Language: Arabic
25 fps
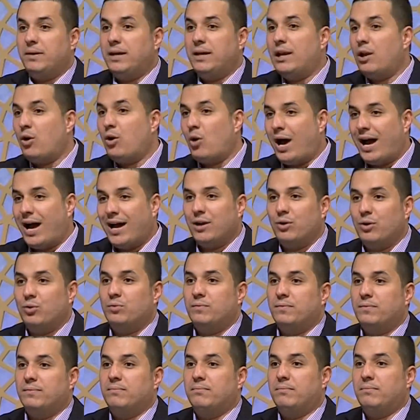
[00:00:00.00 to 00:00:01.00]
بيلغوا
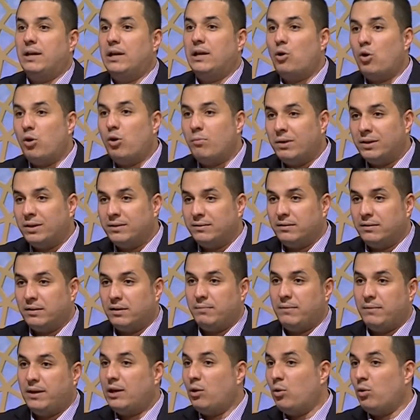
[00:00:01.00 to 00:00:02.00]
عقله بيلغوا
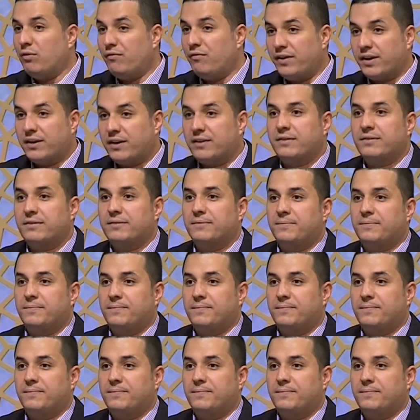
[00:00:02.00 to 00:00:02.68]
المنطق بيلغوا الفكر